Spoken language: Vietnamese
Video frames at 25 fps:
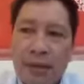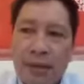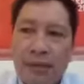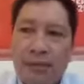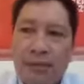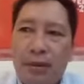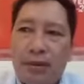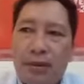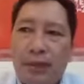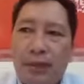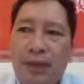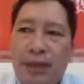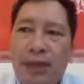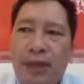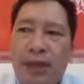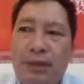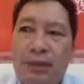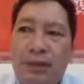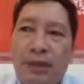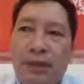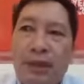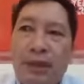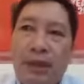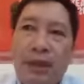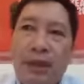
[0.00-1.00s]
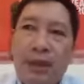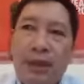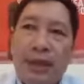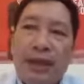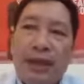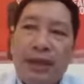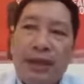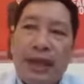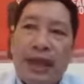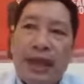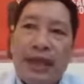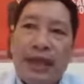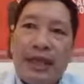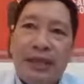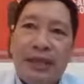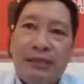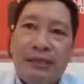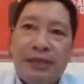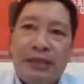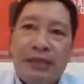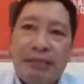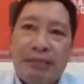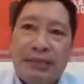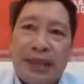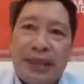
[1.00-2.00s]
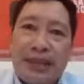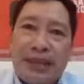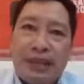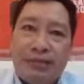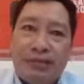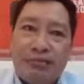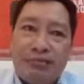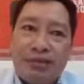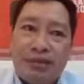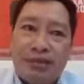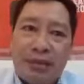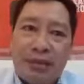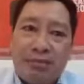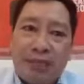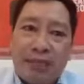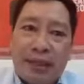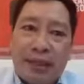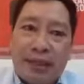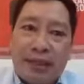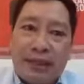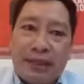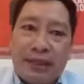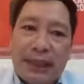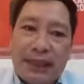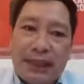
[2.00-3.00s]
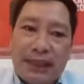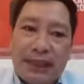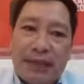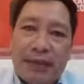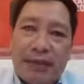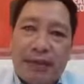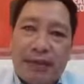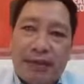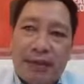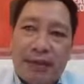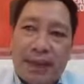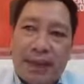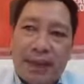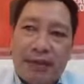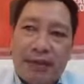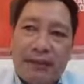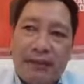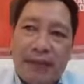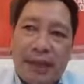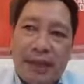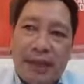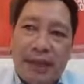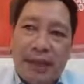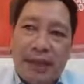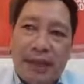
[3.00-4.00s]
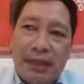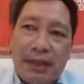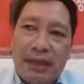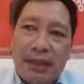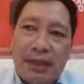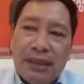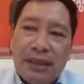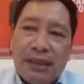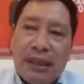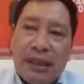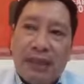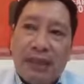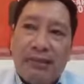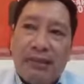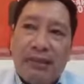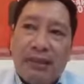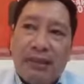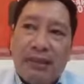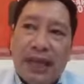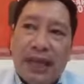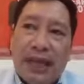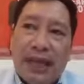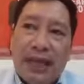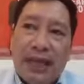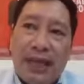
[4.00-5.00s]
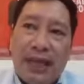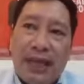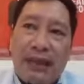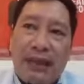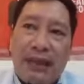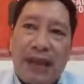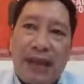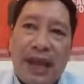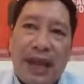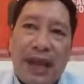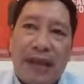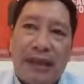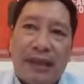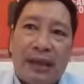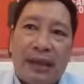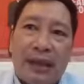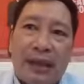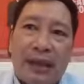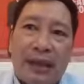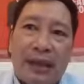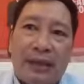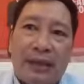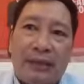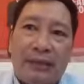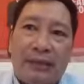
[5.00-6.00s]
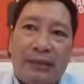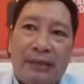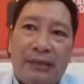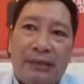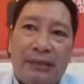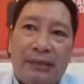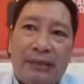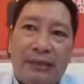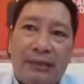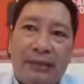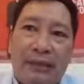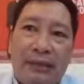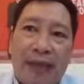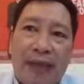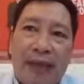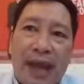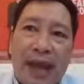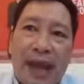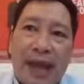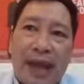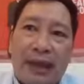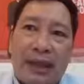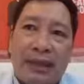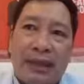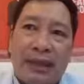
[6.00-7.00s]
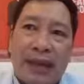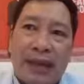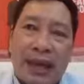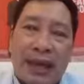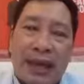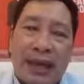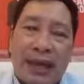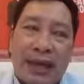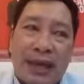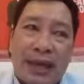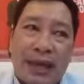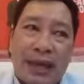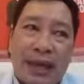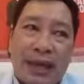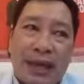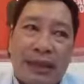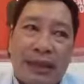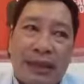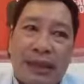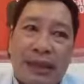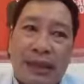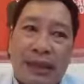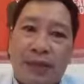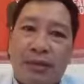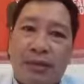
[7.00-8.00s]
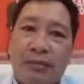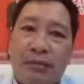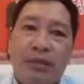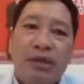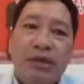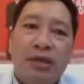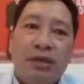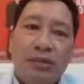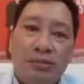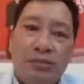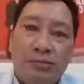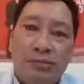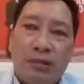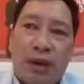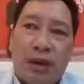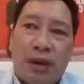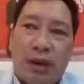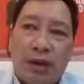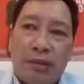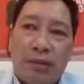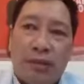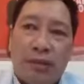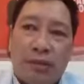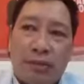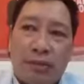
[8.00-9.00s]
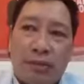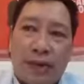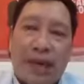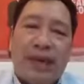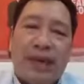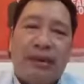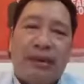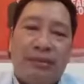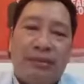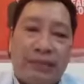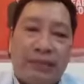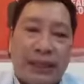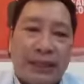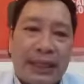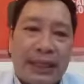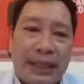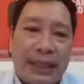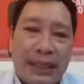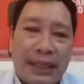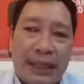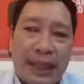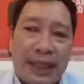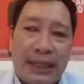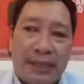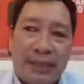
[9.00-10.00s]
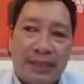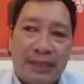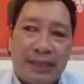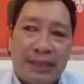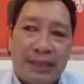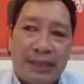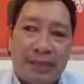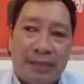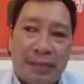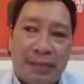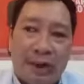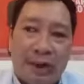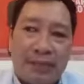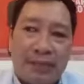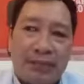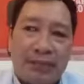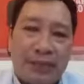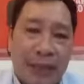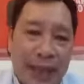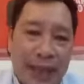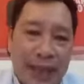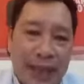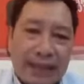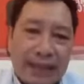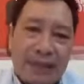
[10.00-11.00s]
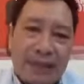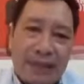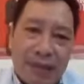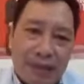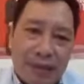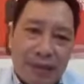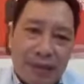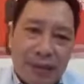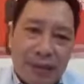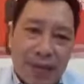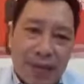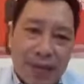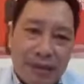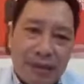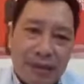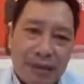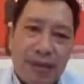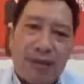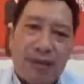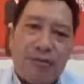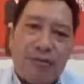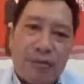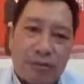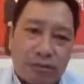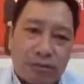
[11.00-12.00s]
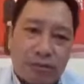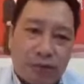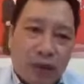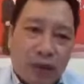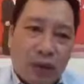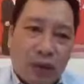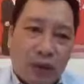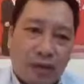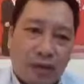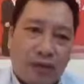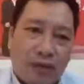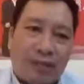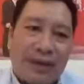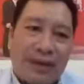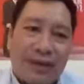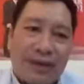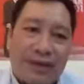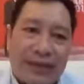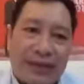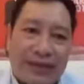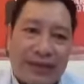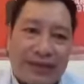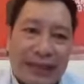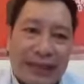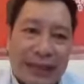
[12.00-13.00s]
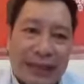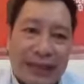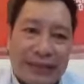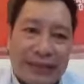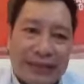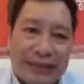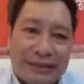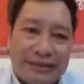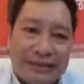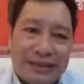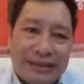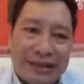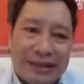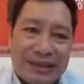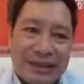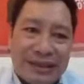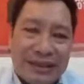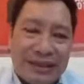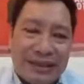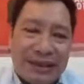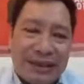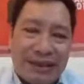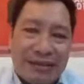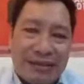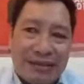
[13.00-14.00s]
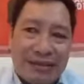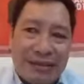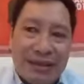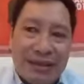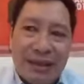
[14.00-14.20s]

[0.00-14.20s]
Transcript: một cái điều nữa là khi mà chúng ta chăm sóc cái tủy tế bào chết như vậy á thì mình thấy là nó đang à, nó đang là là là đi đúng hướng mỗi một ngày chúng ta chỉ lấy từ 1 tới 2 tế bào chết một tuần chúng ta có thể tăng cường những cái đợt